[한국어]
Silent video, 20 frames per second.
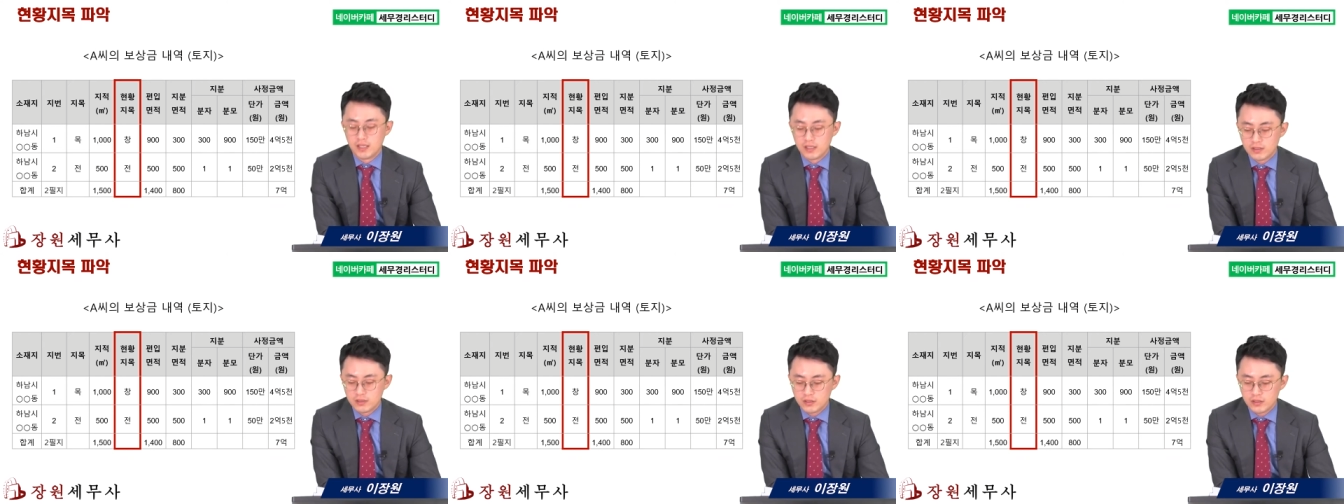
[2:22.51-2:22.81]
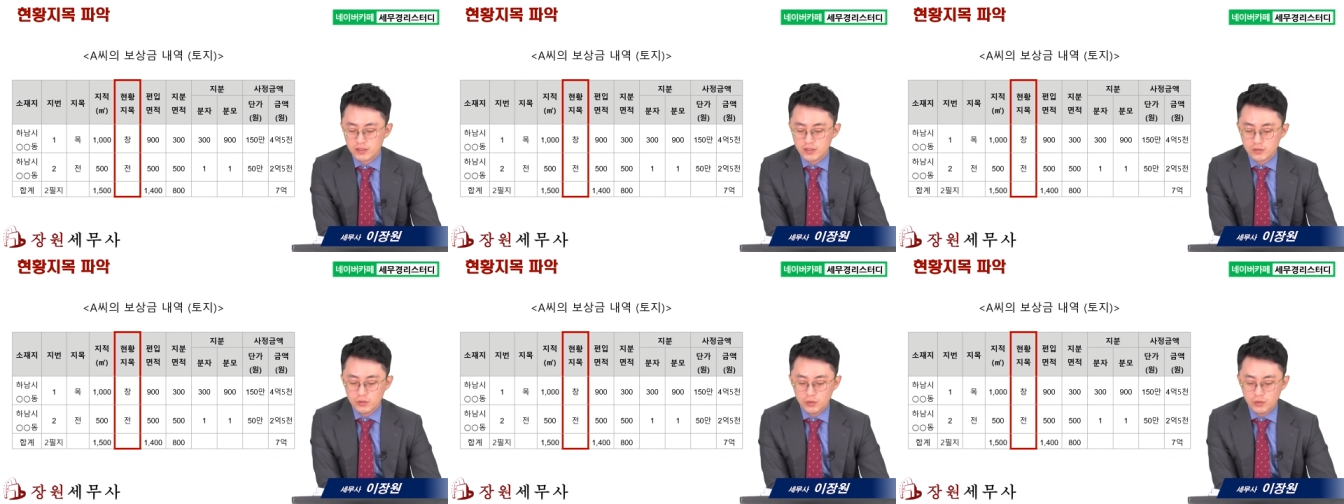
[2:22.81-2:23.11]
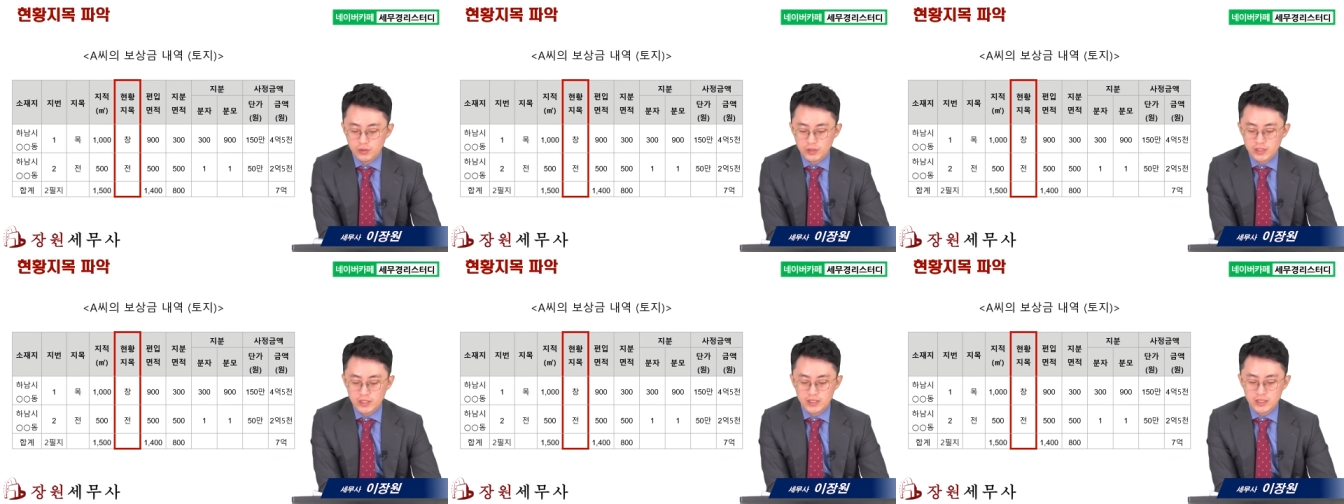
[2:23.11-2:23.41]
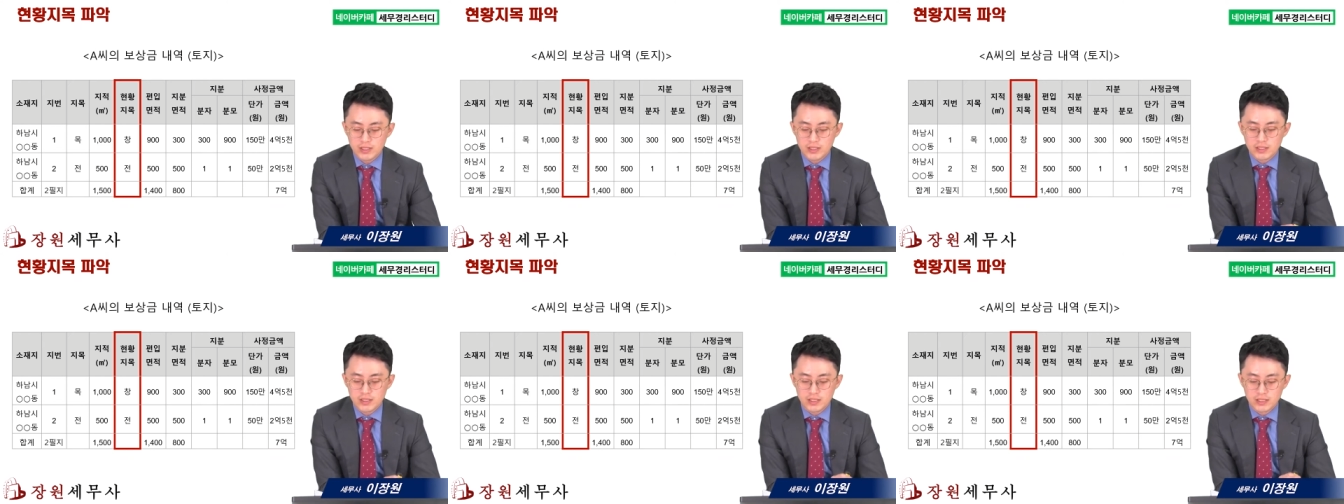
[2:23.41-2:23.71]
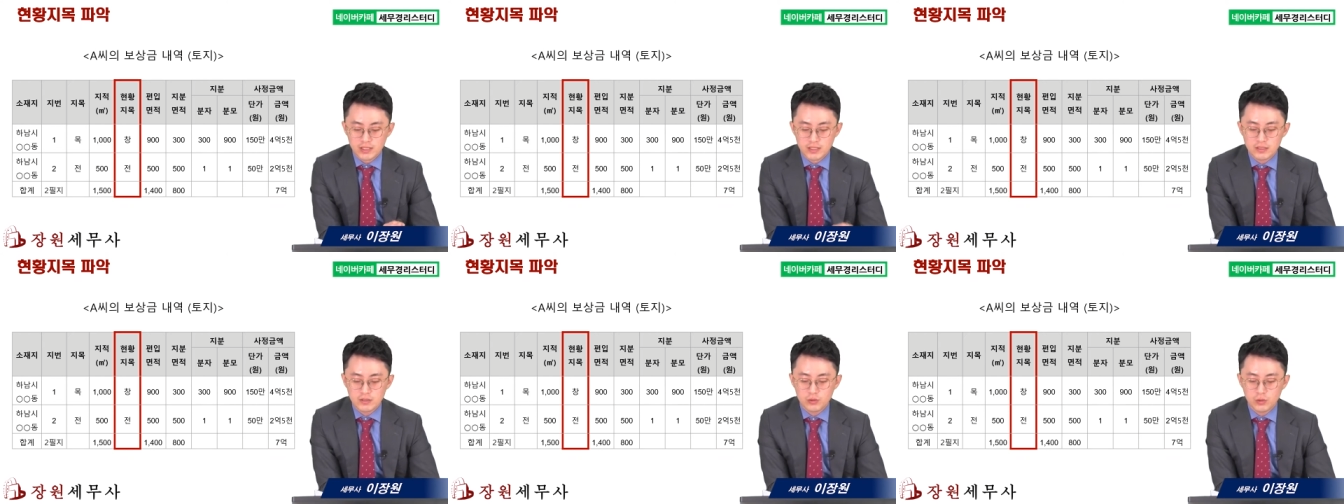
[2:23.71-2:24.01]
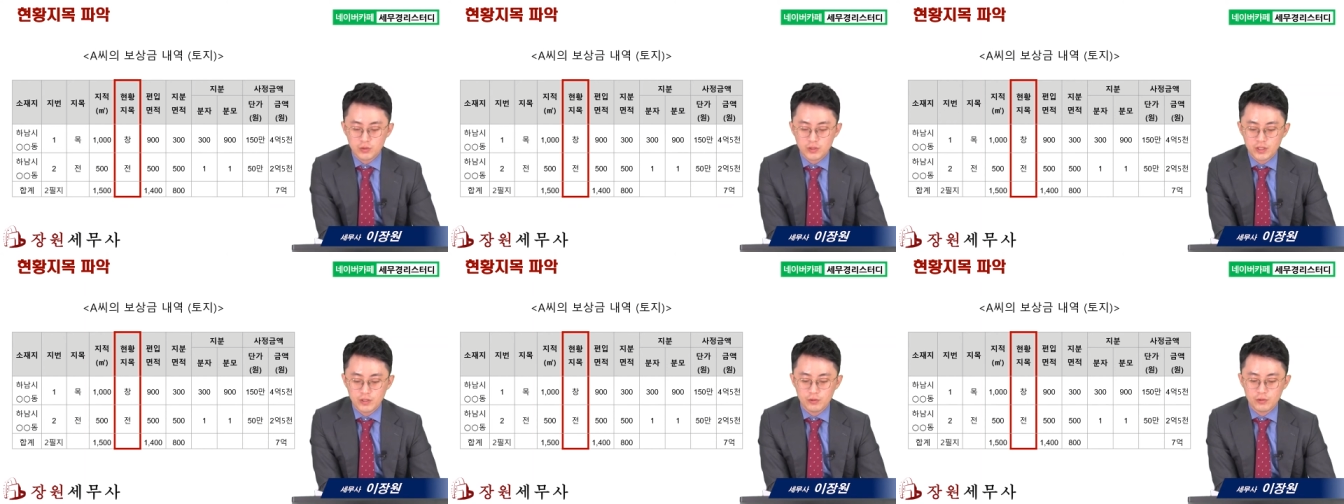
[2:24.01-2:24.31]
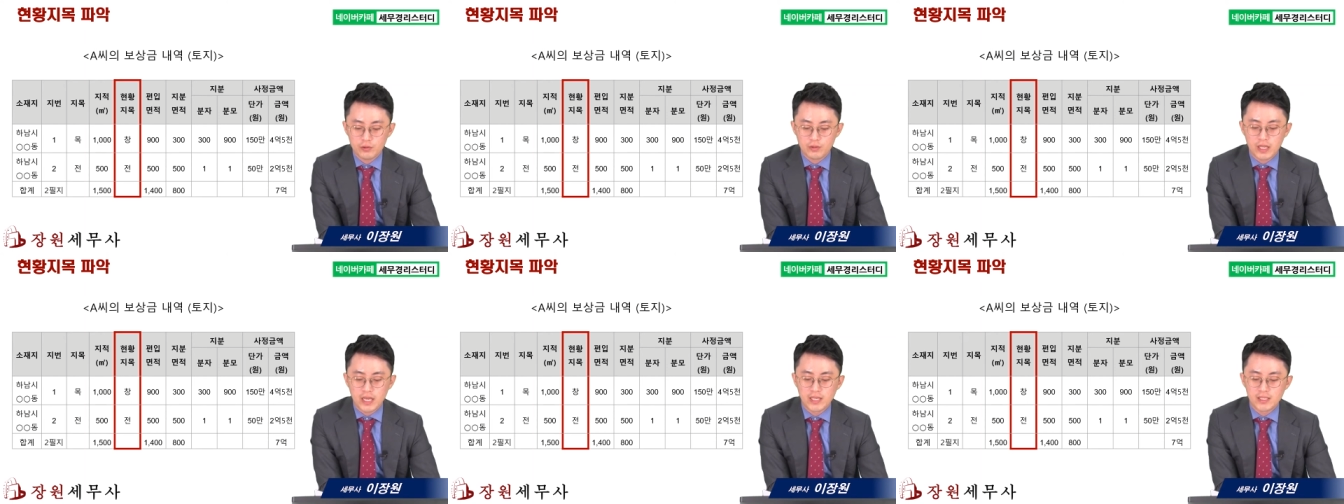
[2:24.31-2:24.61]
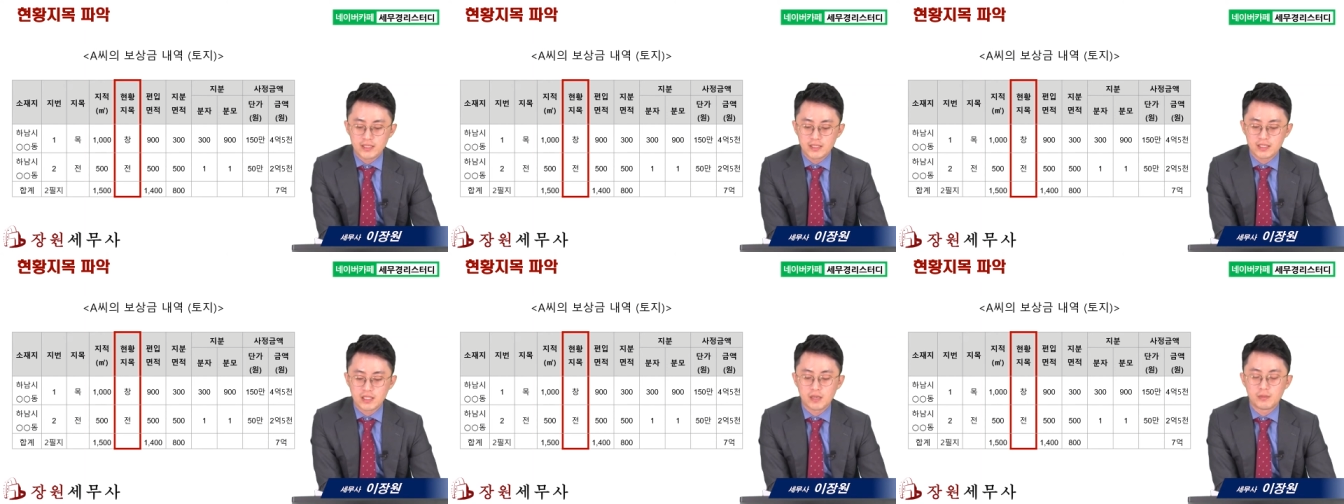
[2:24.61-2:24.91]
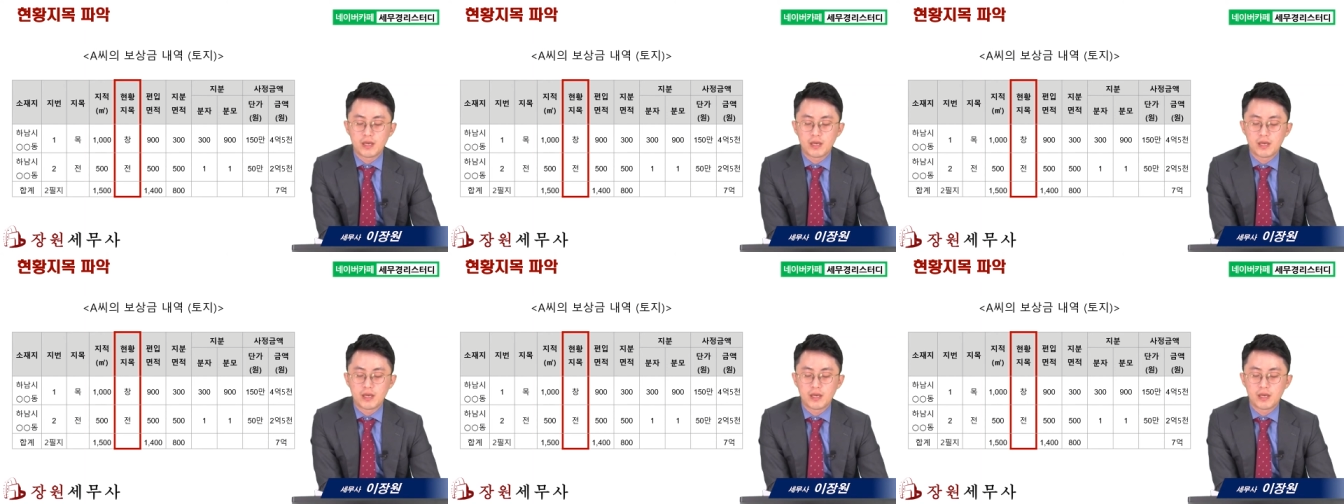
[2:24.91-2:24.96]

그리고 이 이를 토대로 A씨가